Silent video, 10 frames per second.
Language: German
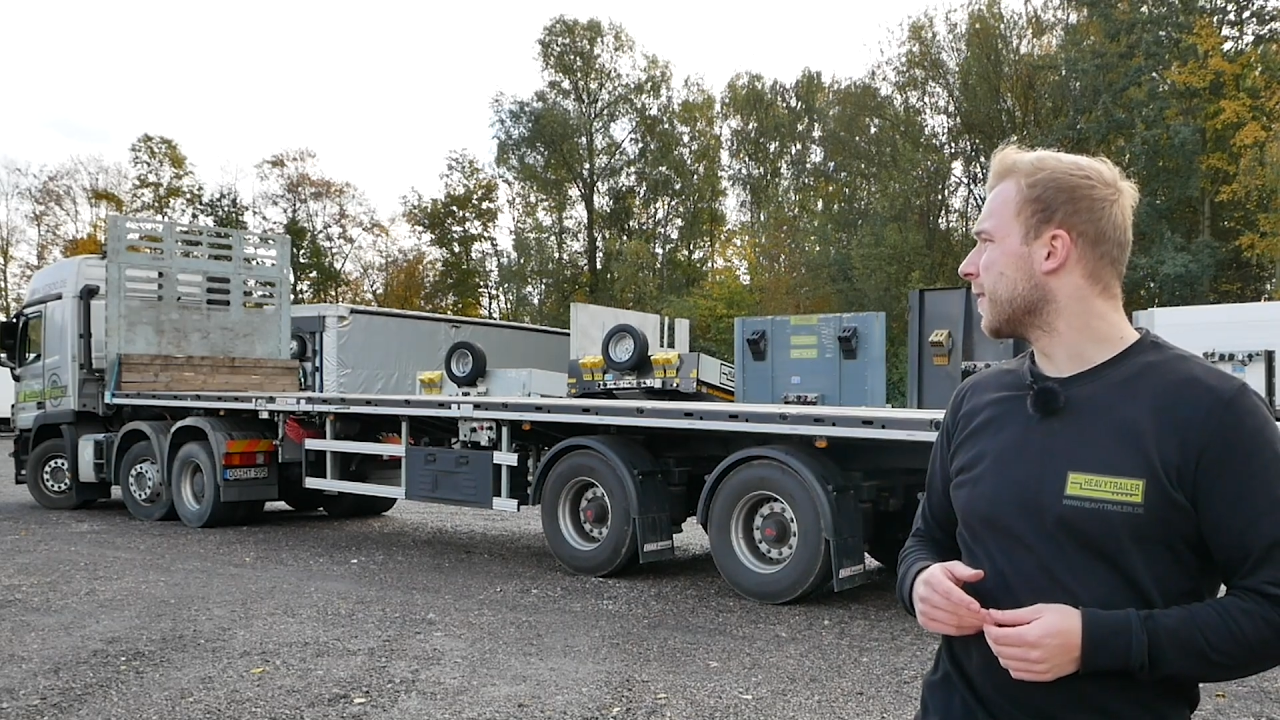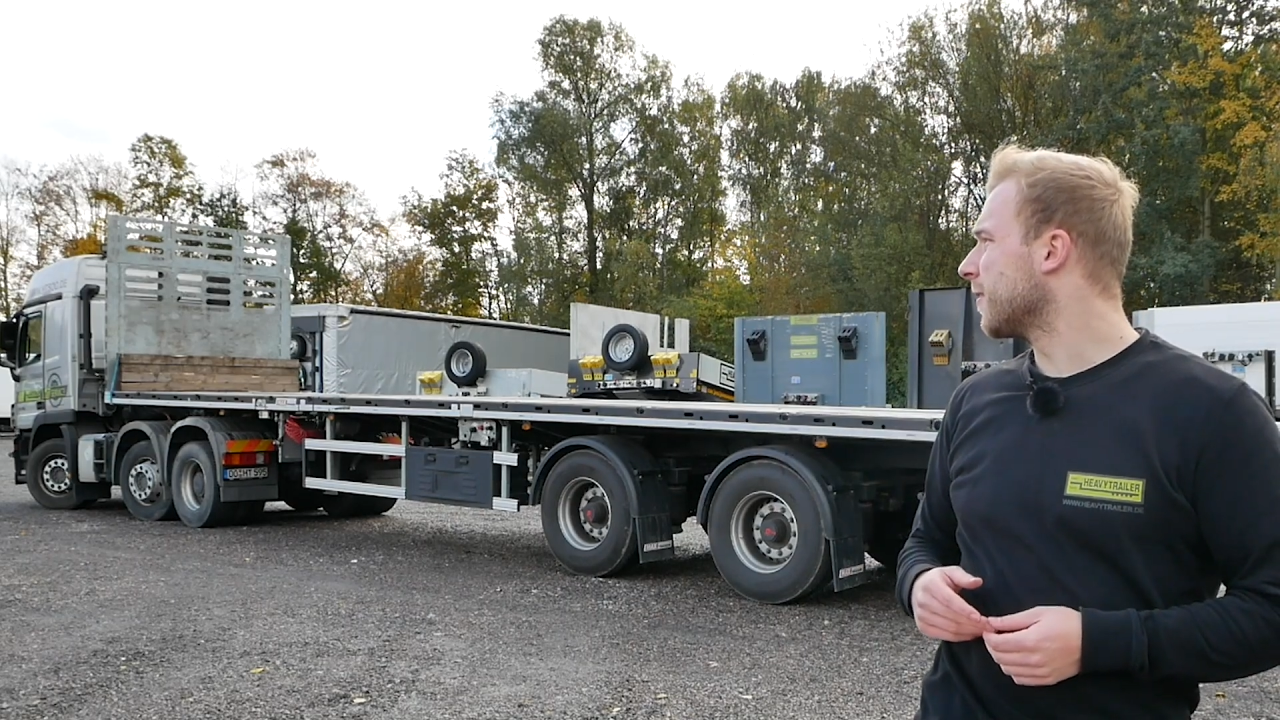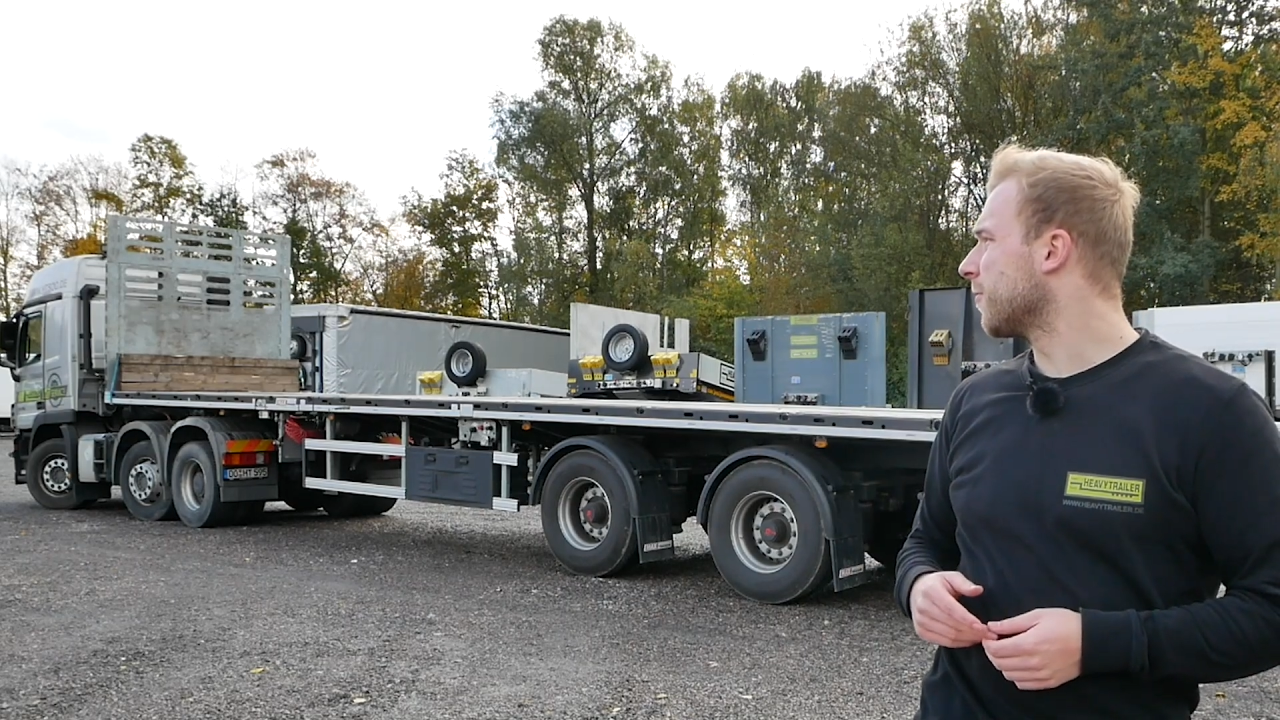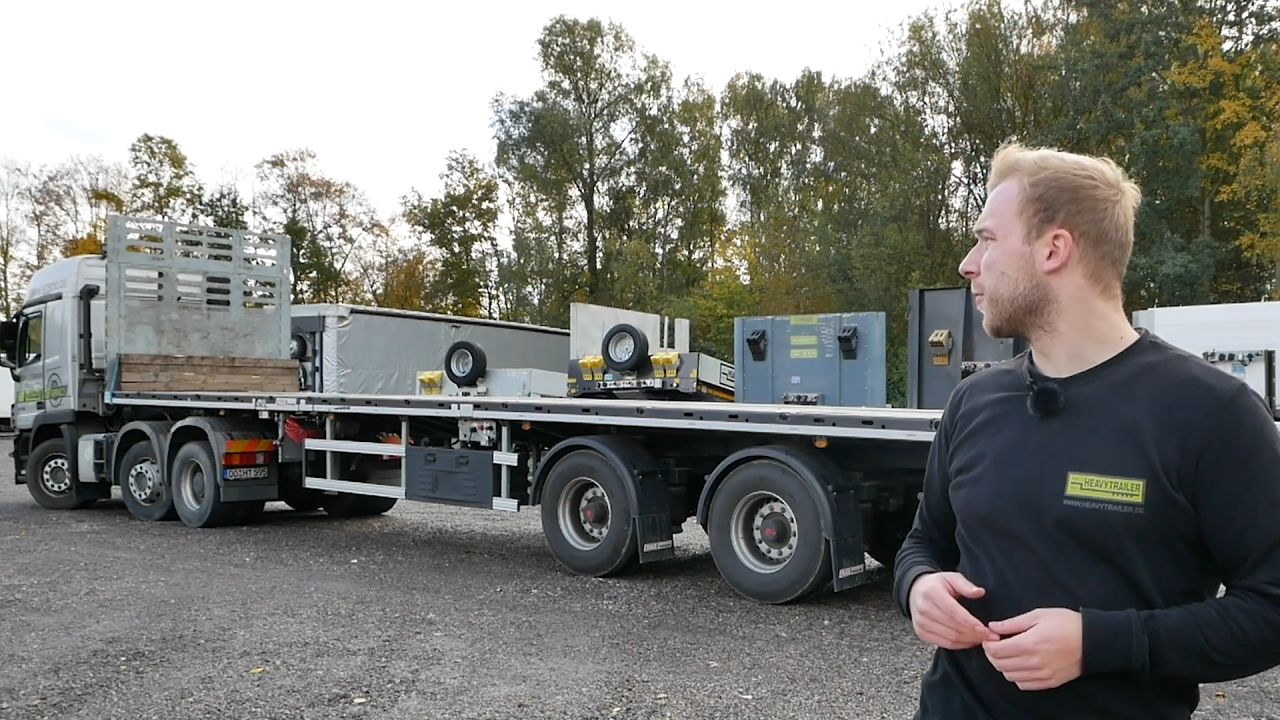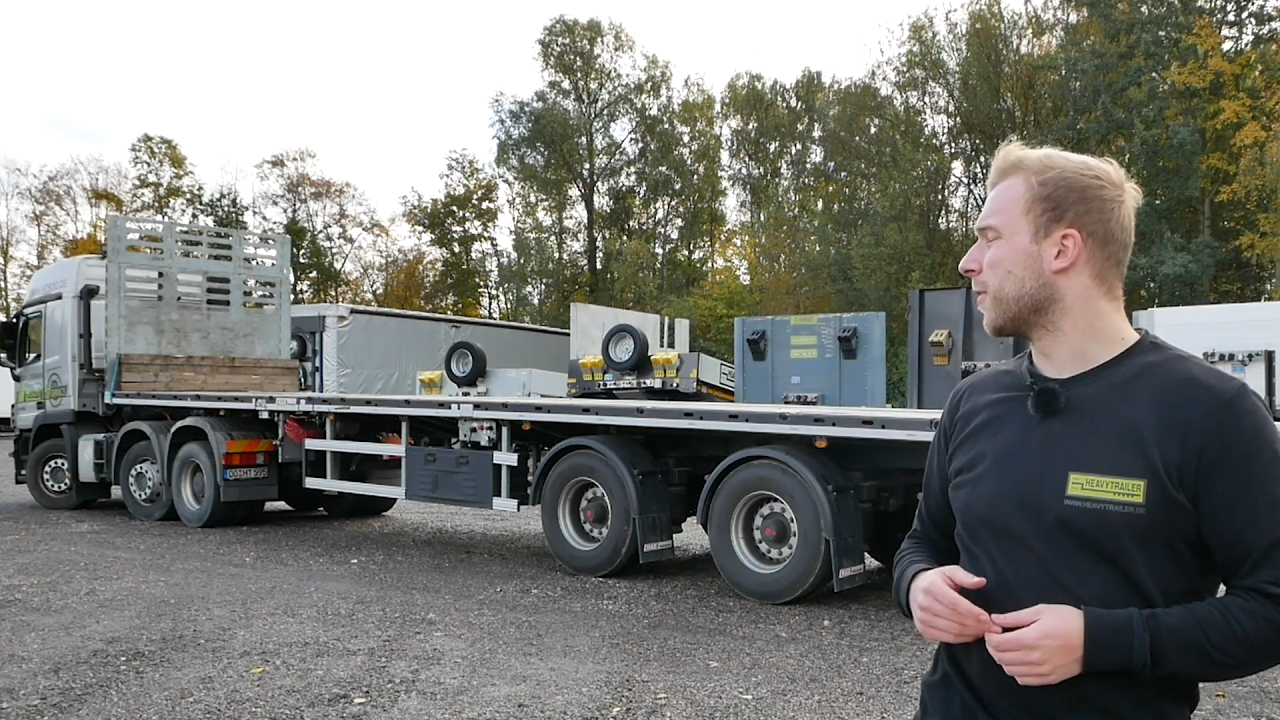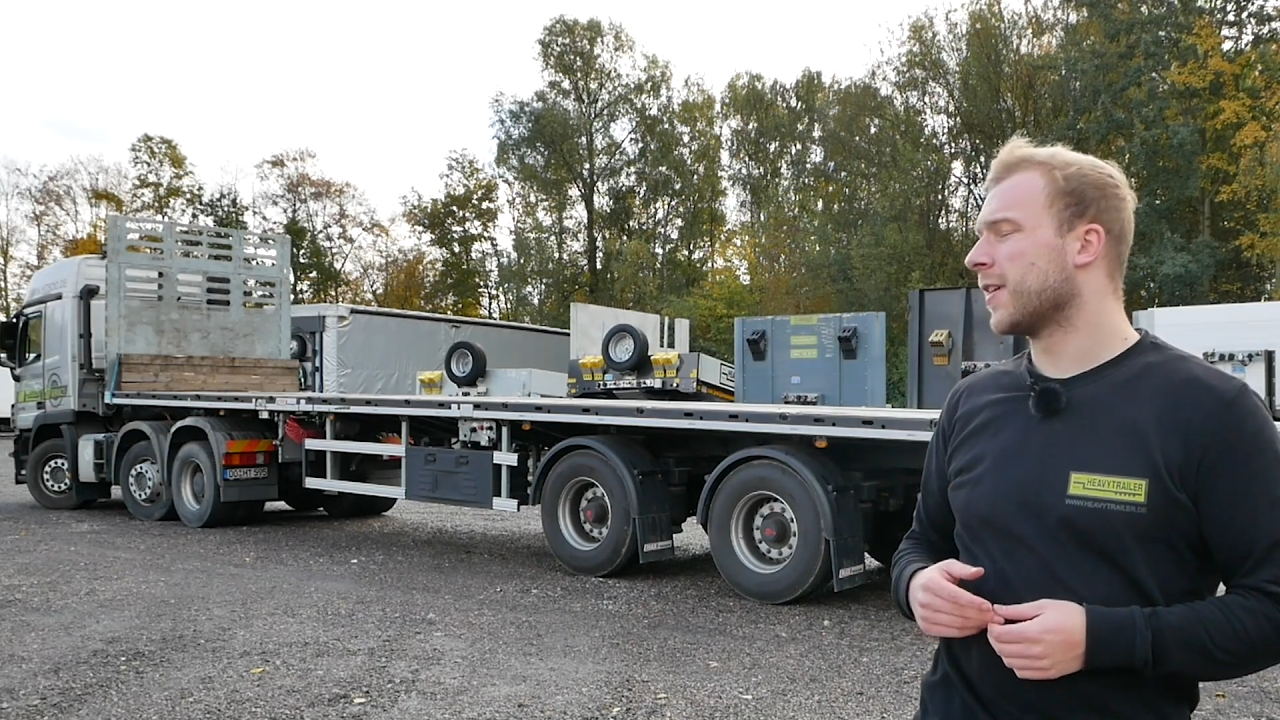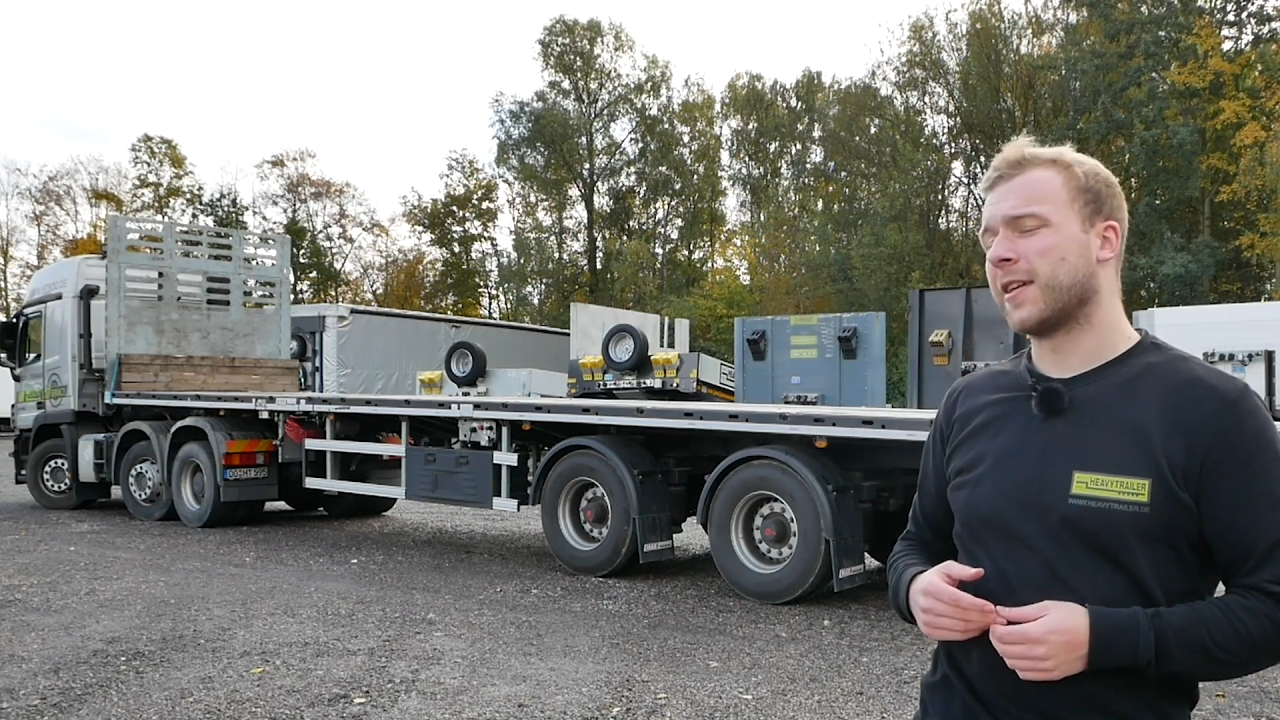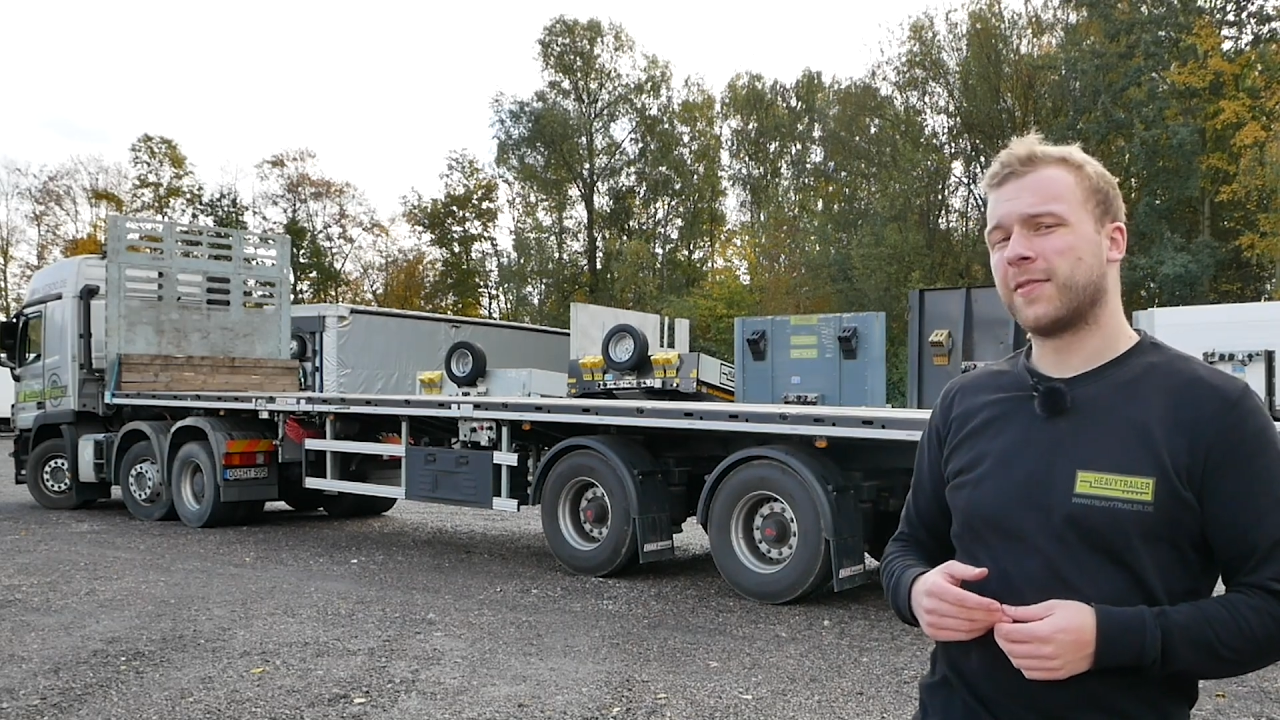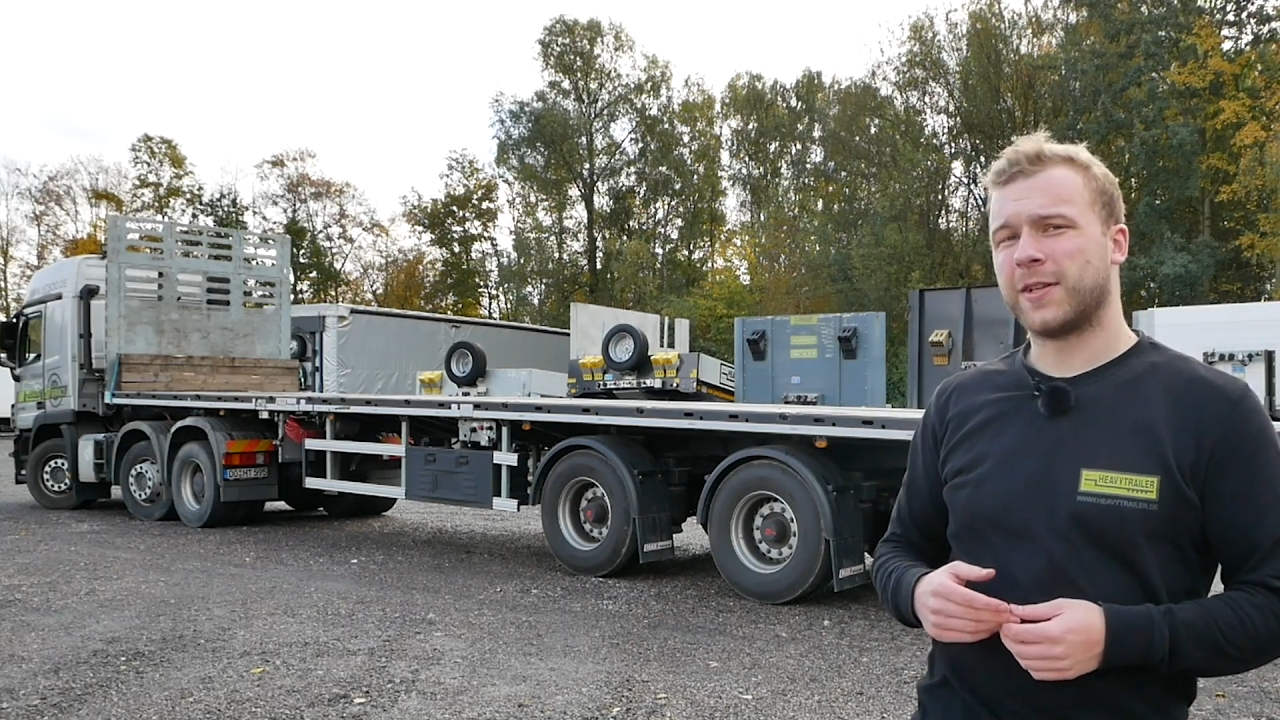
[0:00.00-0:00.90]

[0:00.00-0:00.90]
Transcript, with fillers: ist, von ca.